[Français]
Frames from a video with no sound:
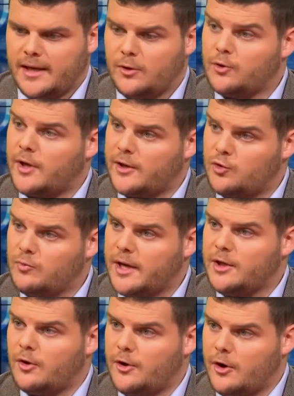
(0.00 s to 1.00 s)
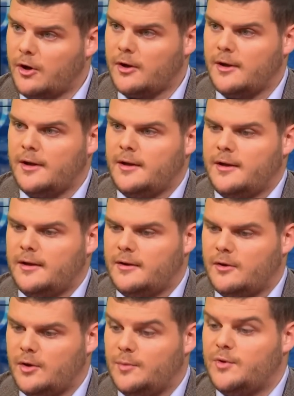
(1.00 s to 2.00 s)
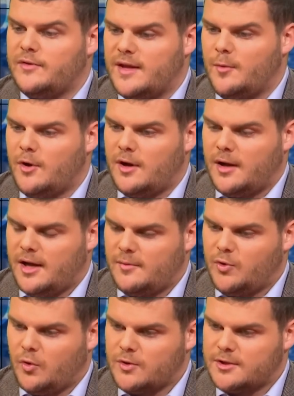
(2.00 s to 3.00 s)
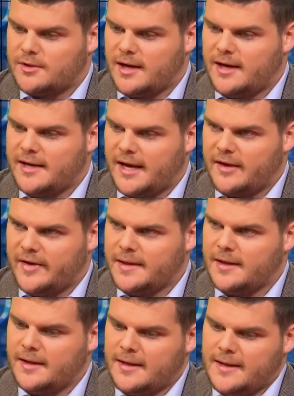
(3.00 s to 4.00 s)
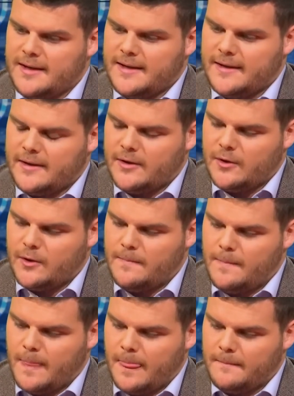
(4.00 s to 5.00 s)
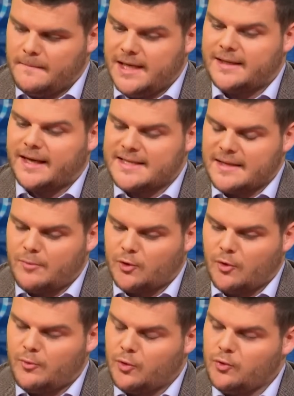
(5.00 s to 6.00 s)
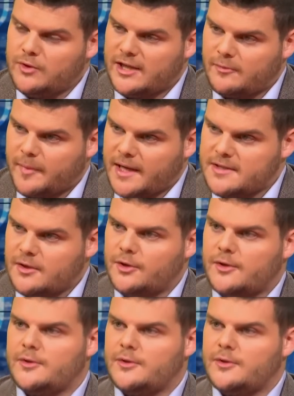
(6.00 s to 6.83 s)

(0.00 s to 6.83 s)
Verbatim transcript: un autre à Gyumri, dans le nord, euh, et puis évidemment un, bureau central à Yerevan. Euh, mais il est très important pour nous d'être présent